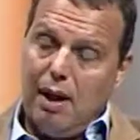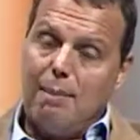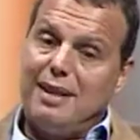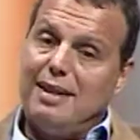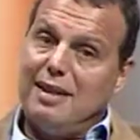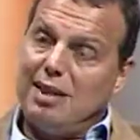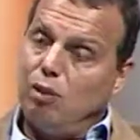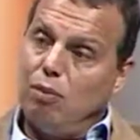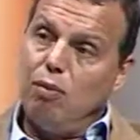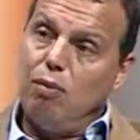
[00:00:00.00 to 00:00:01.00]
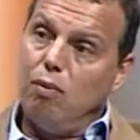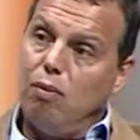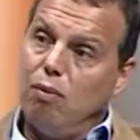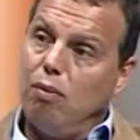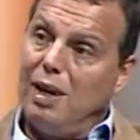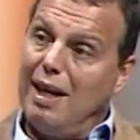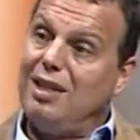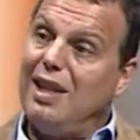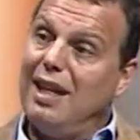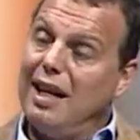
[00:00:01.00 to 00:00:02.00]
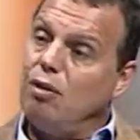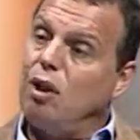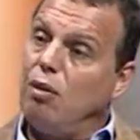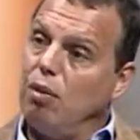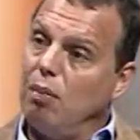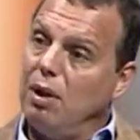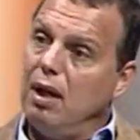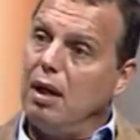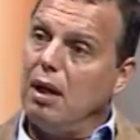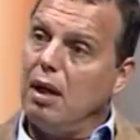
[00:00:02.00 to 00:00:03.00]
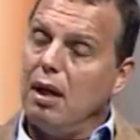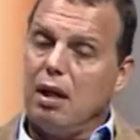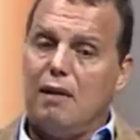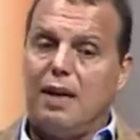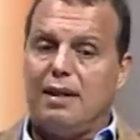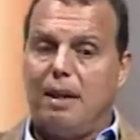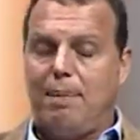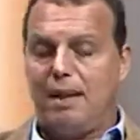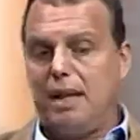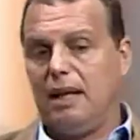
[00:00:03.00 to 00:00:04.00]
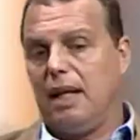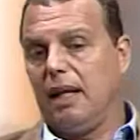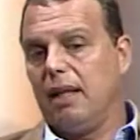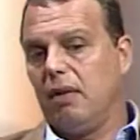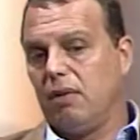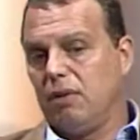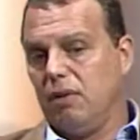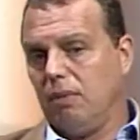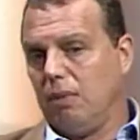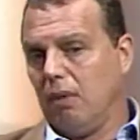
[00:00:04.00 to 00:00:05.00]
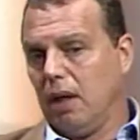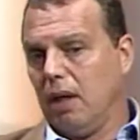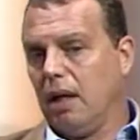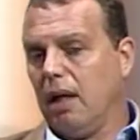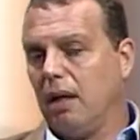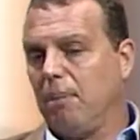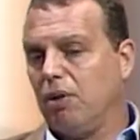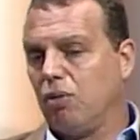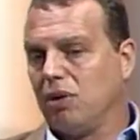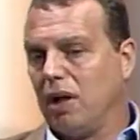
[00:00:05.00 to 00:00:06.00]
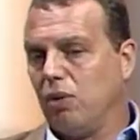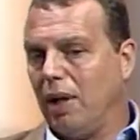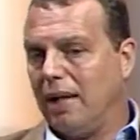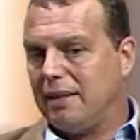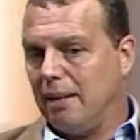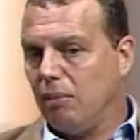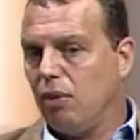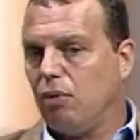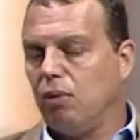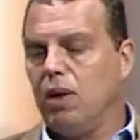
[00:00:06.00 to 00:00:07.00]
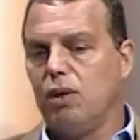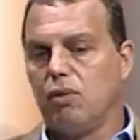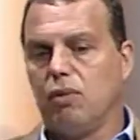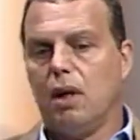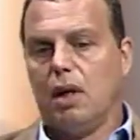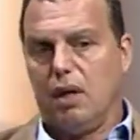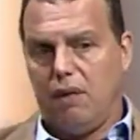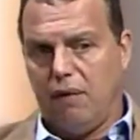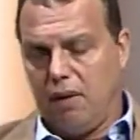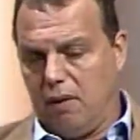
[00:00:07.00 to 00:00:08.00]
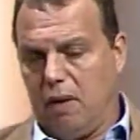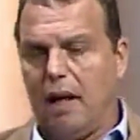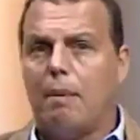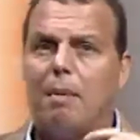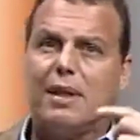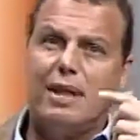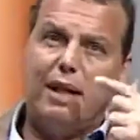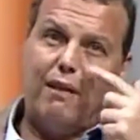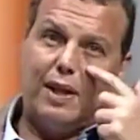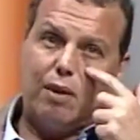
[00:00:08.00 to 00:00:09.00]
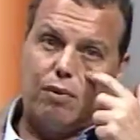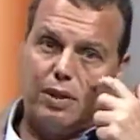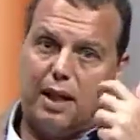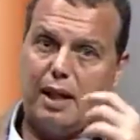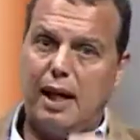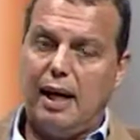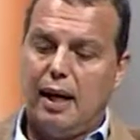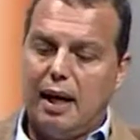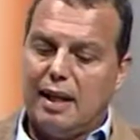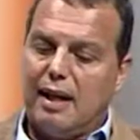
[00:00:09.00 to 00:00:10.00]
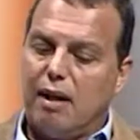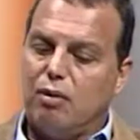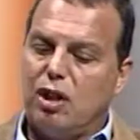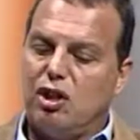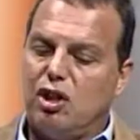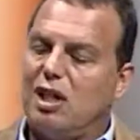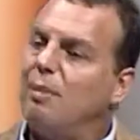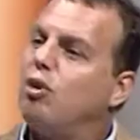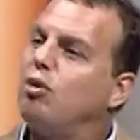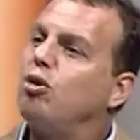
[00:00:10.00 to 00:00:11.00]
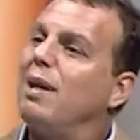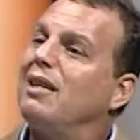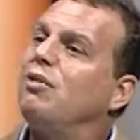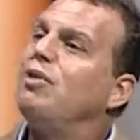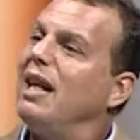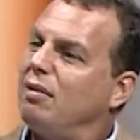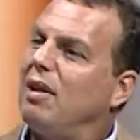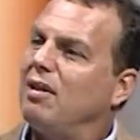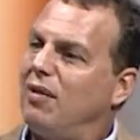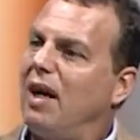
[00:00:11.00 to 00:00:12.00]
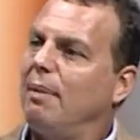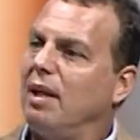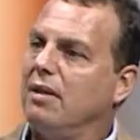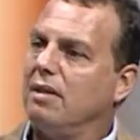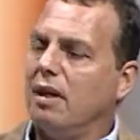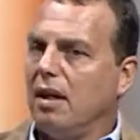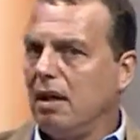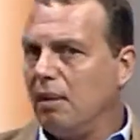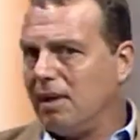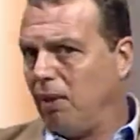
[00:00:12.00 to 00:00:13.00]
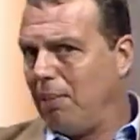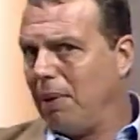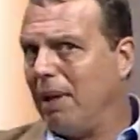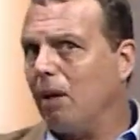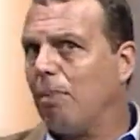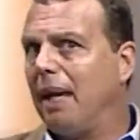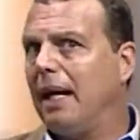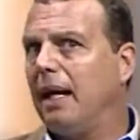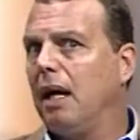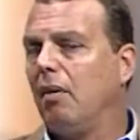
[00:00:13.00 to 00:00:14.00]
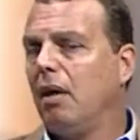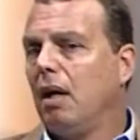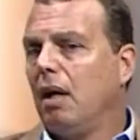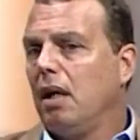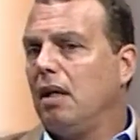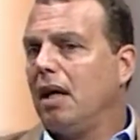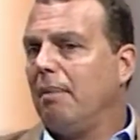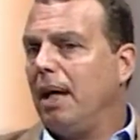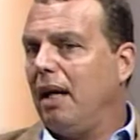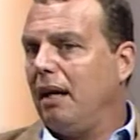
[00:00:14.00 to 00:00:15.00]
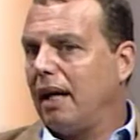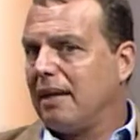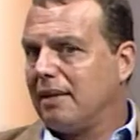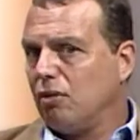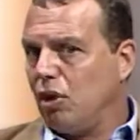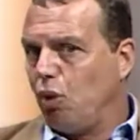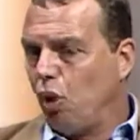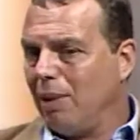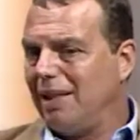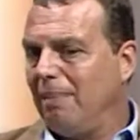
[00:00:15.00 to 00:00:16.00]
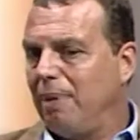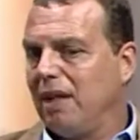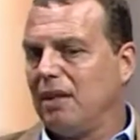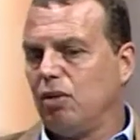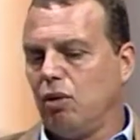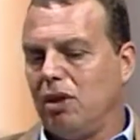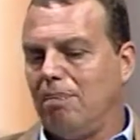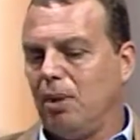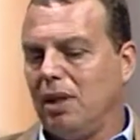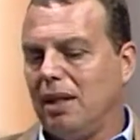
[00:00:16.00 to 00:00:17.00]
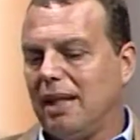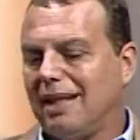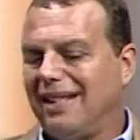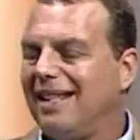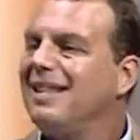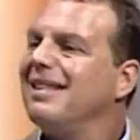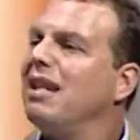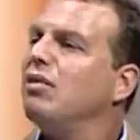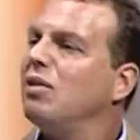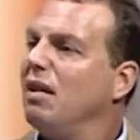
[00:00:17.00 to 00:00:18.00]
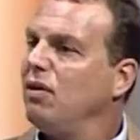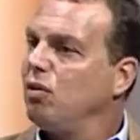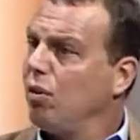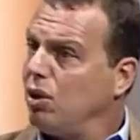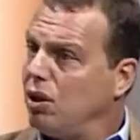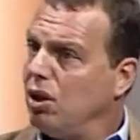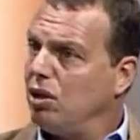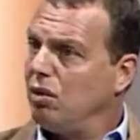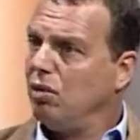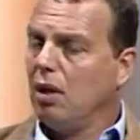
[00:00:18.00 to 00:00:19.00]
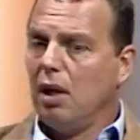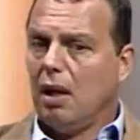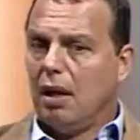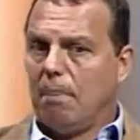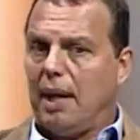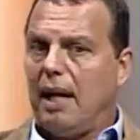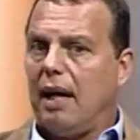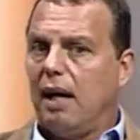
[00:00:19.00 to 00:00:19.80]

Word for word: Mas existe um, um, um, grande ganho de economia, que vai ser apresentada inclusive por uh, pessoas que conhecem muito isso, que que é uma parceria feita com o Senai, da, do que a gente chama de custo Brasil dentro das fábricas. Uhum. Então, esse é o primeiro painel e também a questão de como as empresas hoje podem estar terceirizando o serviço logístico para,